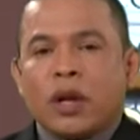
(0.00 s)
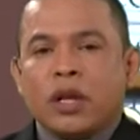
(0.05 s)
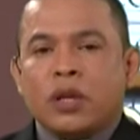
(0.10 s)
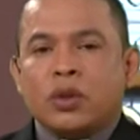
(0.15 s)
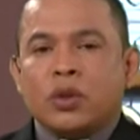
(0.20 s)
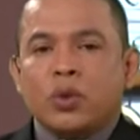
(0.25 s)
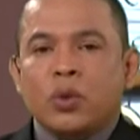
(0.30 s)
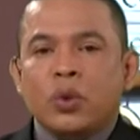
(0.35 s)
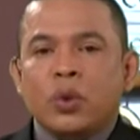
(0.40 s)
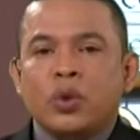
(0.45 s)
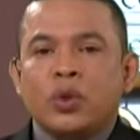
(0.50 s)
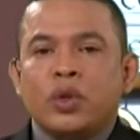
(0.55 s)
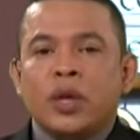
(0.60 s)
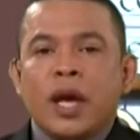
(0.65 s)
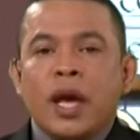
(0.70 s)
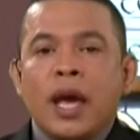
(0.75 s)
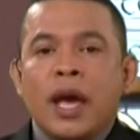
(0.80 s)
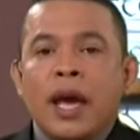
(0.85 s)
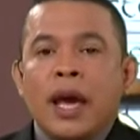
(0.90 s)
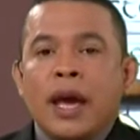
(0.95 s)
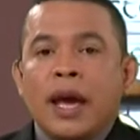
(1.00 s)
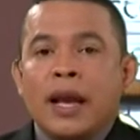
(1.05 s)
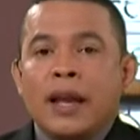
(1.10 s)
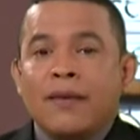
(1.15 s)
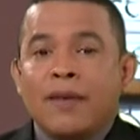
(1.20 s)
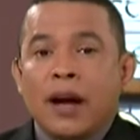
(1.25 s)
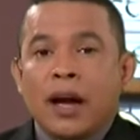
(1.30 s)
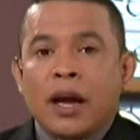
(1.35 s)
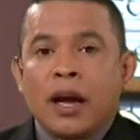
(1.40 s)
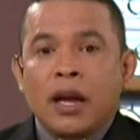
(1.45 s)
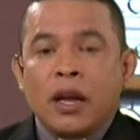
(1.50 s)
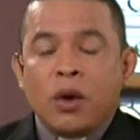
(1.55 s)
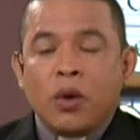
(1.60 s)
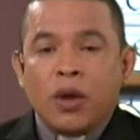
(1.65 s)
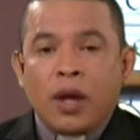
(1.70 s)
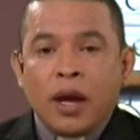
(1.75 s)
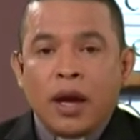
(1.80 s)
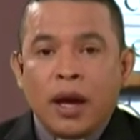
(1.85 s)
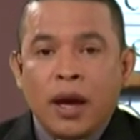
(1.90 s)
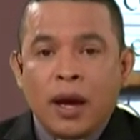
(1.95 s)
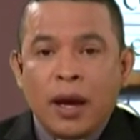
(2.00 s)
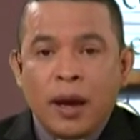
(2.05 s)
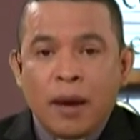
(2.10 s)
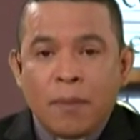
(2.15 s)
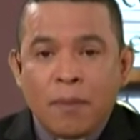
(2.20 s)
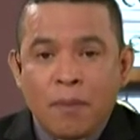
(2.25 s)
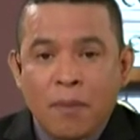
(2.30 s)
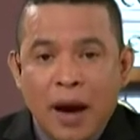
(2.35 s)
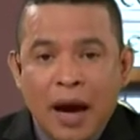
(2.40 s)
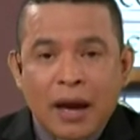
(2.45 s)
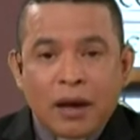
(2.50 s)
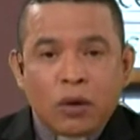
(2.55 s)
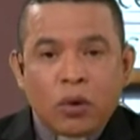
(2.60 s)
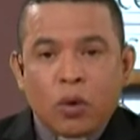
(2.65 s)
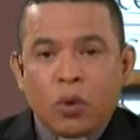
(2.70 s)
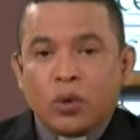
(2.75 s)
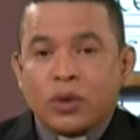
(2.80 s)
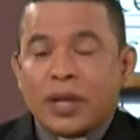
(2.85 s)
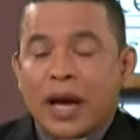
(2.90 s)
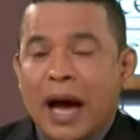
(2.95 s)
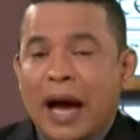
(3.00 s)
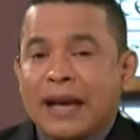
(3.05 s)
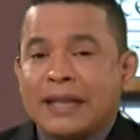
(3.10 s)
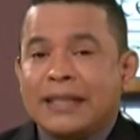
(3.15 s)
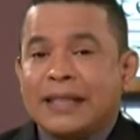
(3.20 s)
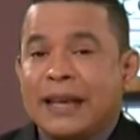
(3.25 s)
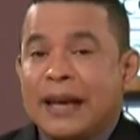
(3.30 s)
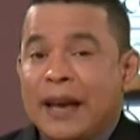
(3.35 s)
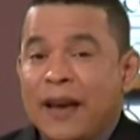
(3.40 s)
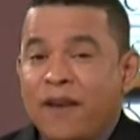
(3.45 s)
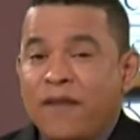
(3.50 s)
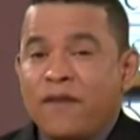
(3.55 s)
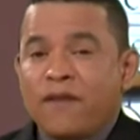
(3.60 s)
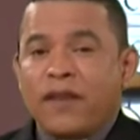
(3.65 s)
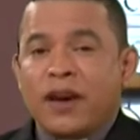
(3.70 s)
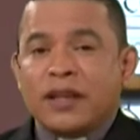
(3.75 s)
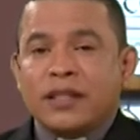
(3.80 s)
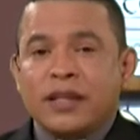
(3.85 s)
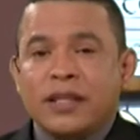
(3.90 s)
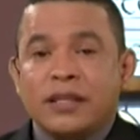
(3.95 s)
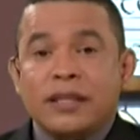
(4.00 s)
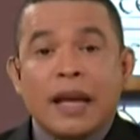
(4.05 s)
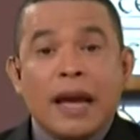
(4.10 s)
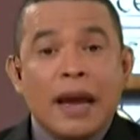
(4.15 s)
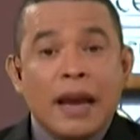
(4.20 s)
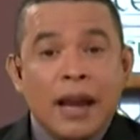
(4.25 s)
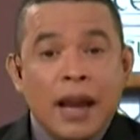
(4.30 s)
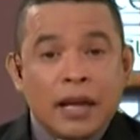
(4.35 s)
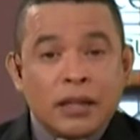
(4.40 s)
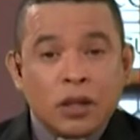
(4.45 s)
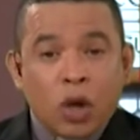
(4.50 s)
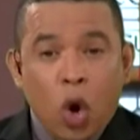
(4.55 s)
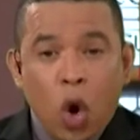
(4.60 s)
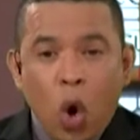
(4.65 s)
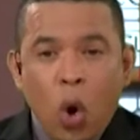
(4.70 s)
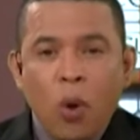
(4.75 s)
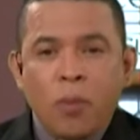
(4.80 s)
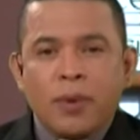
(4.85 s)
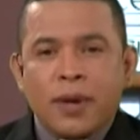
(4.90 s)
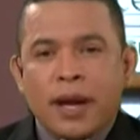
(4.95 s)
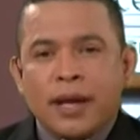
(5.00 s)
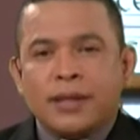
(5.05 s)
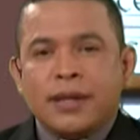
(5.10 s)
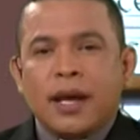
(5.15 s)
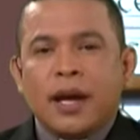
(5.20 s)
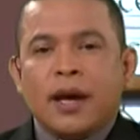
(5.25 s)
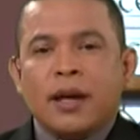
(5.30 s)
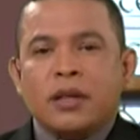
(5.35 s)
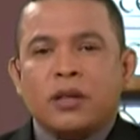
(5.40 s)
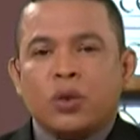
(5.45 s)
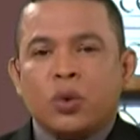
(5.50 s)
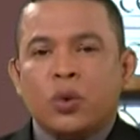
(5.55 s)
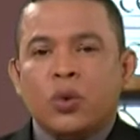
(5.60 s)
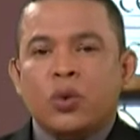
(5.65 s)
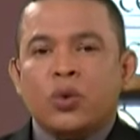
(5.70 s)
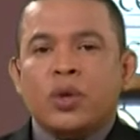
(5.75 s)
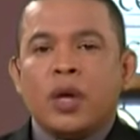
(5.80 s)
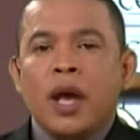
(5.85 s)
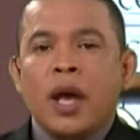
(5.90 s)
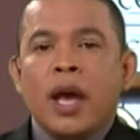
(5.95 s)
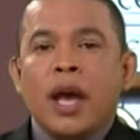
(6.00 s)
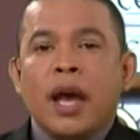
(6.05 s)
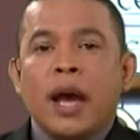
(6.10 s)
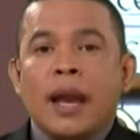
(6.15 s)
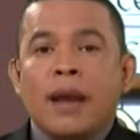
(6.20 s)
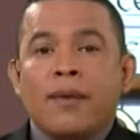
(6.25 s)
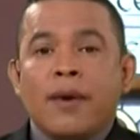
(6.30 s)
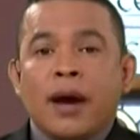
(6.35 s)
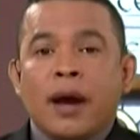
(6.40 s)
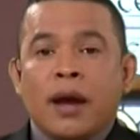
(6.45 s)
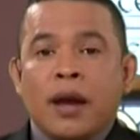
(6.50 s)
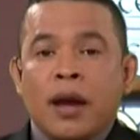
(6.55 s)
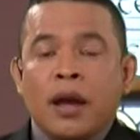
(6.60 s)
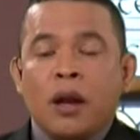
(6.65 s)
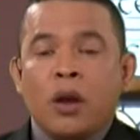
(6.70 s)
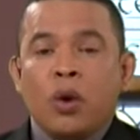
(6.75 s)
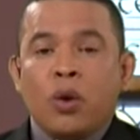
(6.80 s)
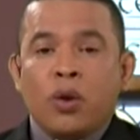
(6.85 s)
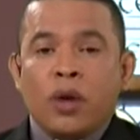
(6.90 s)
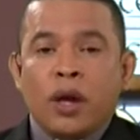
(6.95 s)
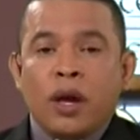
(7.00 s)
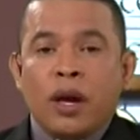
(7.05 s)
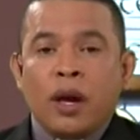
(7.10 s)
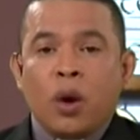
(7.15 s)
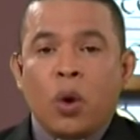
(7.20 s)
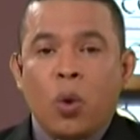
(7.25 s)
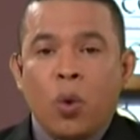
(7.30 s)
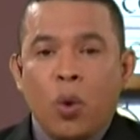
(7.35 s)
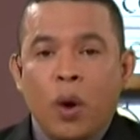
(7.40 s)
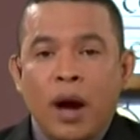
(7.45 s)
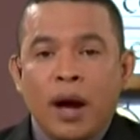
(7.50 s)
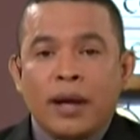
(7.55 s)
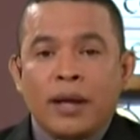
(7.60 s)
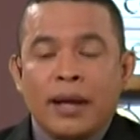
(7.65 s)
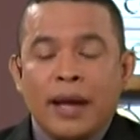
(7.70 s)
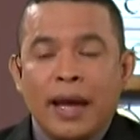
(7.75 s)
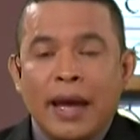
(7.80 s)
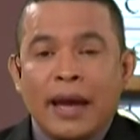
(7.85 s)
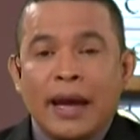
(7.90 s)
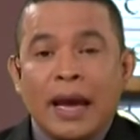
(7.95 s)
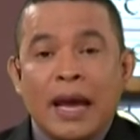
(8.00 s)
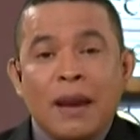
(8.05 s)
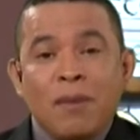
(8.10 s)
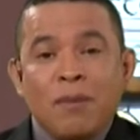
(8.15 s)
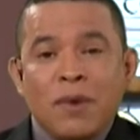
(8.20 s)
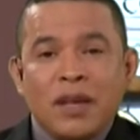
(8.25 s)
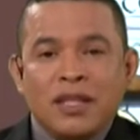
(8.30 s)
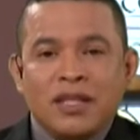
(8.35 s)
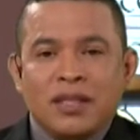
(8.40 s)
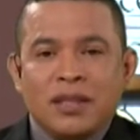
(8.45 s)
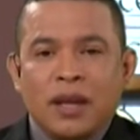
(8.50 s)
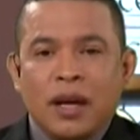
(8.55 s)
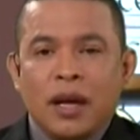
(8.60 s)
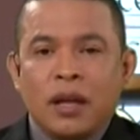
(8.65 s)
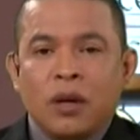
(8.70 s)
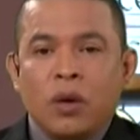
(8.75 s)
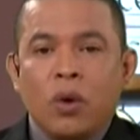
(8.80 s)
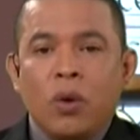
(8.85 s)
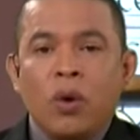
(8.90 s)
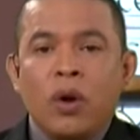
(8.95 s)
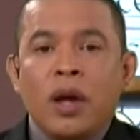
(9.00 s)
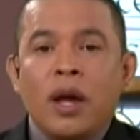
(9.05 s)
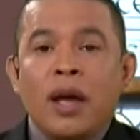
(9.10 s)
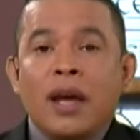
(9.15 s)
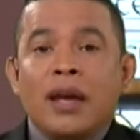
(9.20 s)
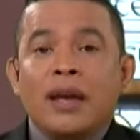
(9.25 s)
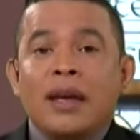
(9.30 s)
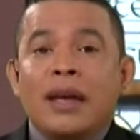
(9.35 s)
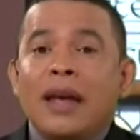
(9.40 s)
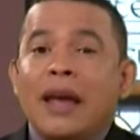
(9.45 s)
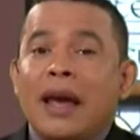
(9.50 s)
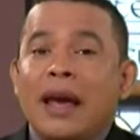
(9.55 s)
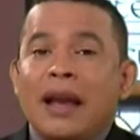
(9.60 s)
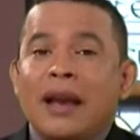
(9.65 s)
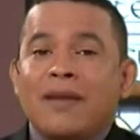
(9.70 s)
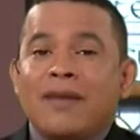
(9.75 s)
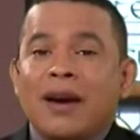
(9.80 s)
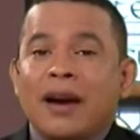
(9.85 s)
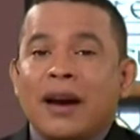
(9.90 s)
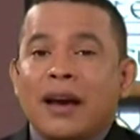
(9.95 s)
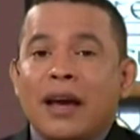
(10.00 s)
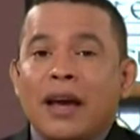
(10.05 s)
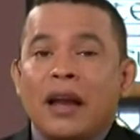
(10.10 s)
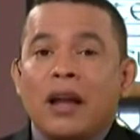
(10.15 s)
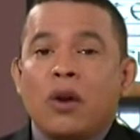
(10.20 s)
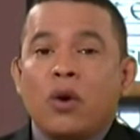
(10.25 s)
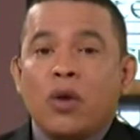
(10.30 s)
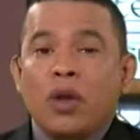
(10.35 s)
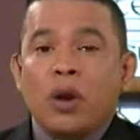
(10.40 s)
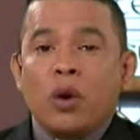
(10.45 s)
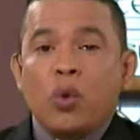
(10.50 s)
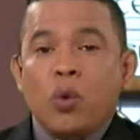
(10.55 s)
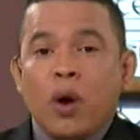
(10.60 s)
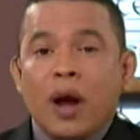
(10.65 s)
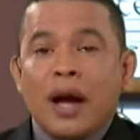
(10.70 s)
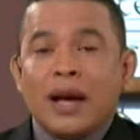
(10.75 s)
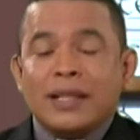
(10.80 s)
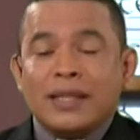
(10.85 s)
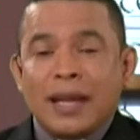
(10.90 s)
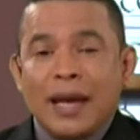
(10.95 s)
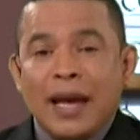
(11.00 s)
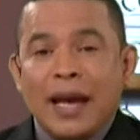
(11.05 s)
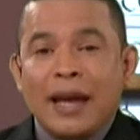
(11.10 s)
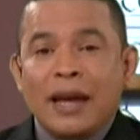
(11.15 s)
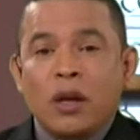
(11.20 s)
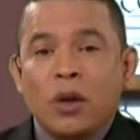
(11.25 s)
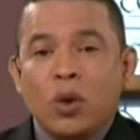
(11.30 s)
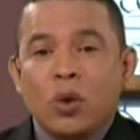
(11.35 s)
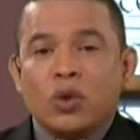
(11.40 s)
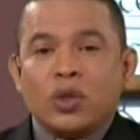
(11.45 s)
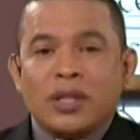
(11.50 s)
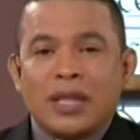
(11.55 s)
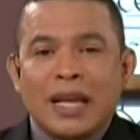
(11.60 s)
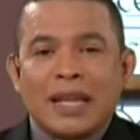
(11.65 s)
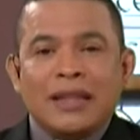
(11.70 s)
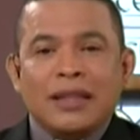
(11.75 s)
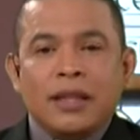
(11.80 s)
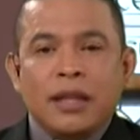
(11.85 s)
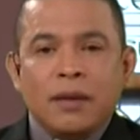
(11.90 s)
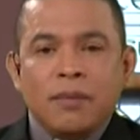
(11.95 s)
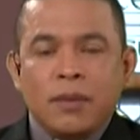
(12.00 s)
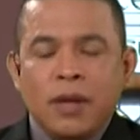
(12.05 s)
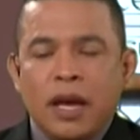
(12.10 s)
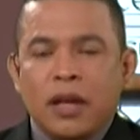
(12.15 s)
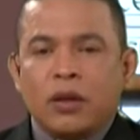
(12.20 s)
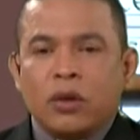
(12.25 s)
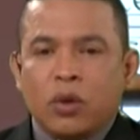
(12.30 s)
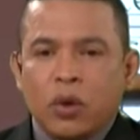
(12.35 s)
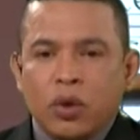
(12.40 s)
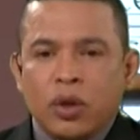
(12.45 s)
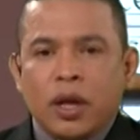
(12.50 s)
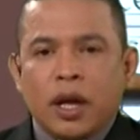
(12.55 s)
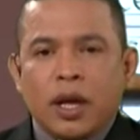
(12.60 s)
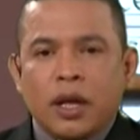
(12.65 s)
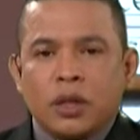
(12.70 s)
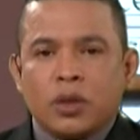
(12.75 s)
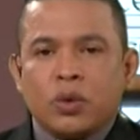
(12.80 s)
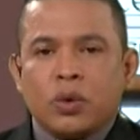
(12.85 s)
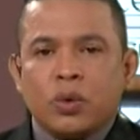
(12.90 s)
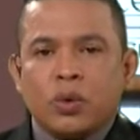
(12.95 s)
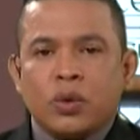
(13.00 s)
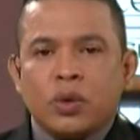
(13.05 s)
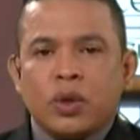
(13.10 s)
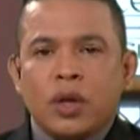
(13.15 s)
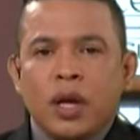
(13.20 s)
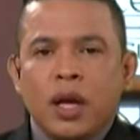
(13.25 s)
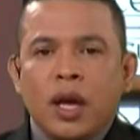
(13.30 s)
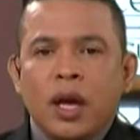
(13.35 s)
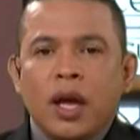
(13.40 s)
Jesús. El Evangelio de Marcos hace énfasis en las obras de Jesús, el Evangelio de Juan en el misterio y el Evangelio de Lucas en los sentimientos de Jesús.